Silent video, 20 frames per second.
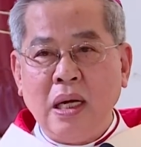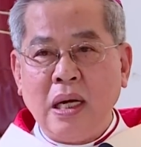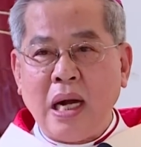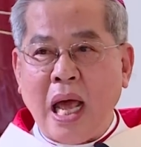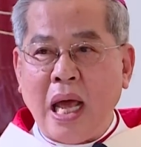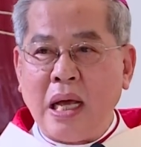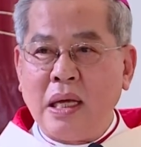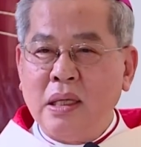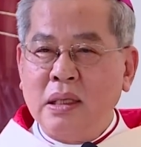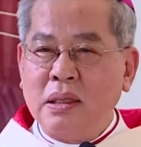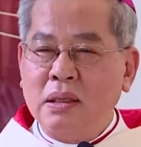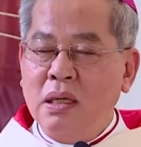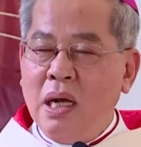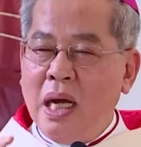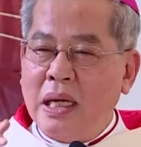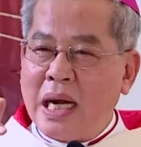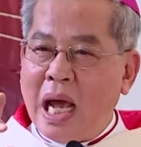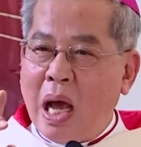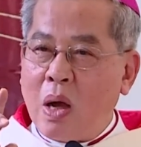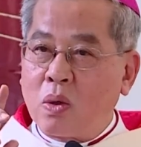là
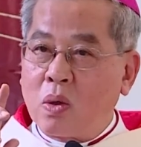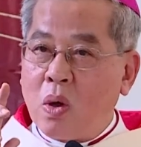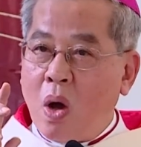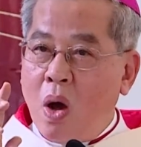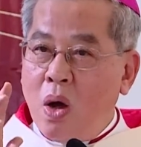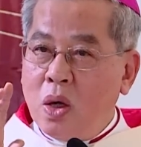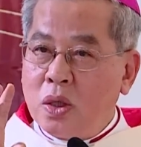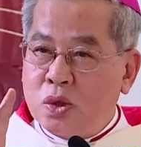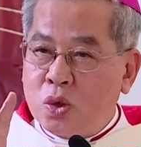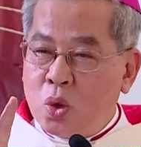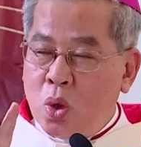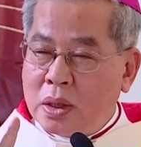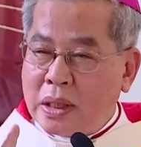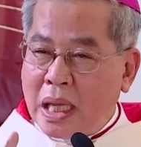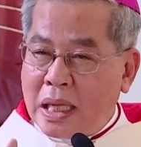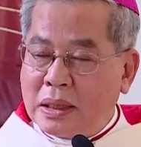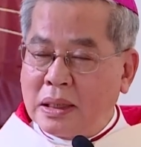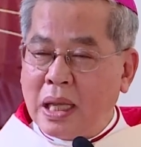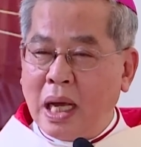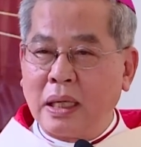người nào có Chúa
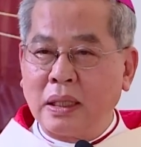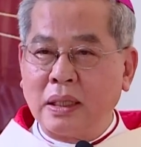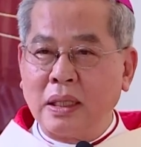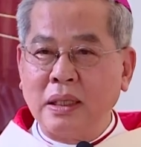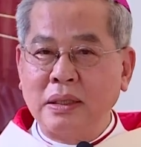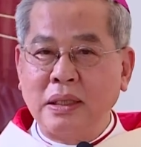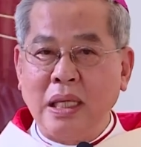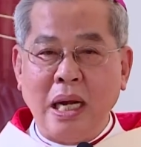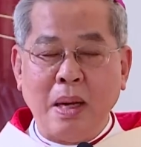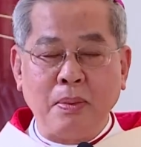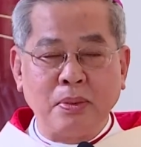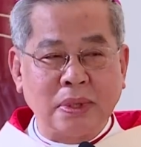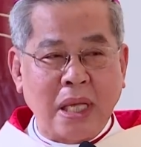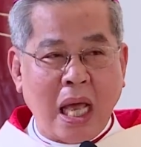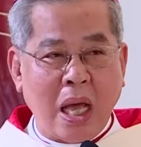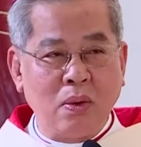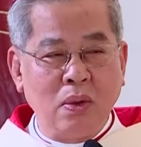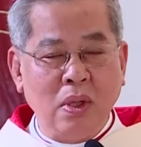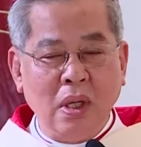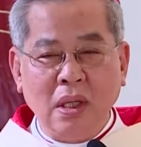Thánh Thần đó, thì làm
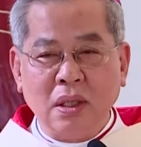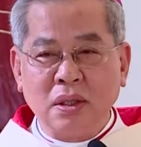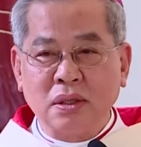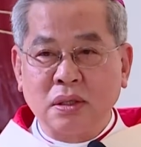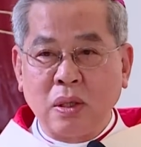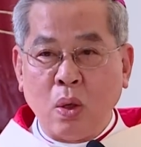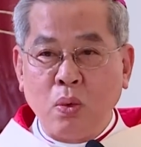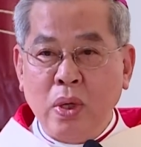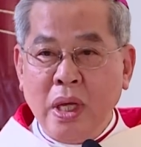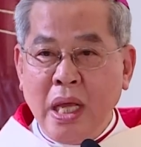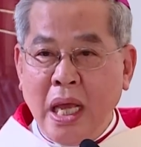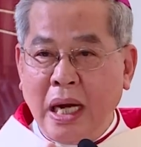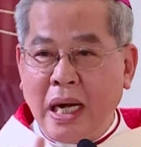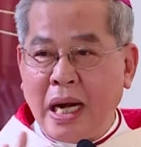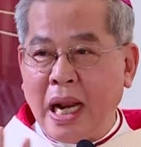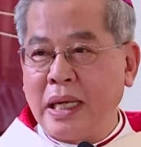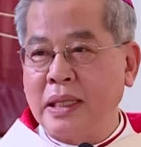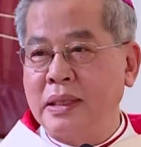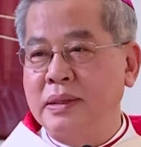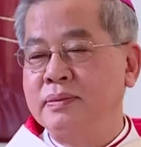sao sống hiền
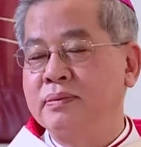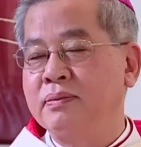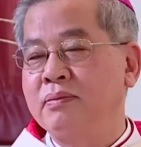lành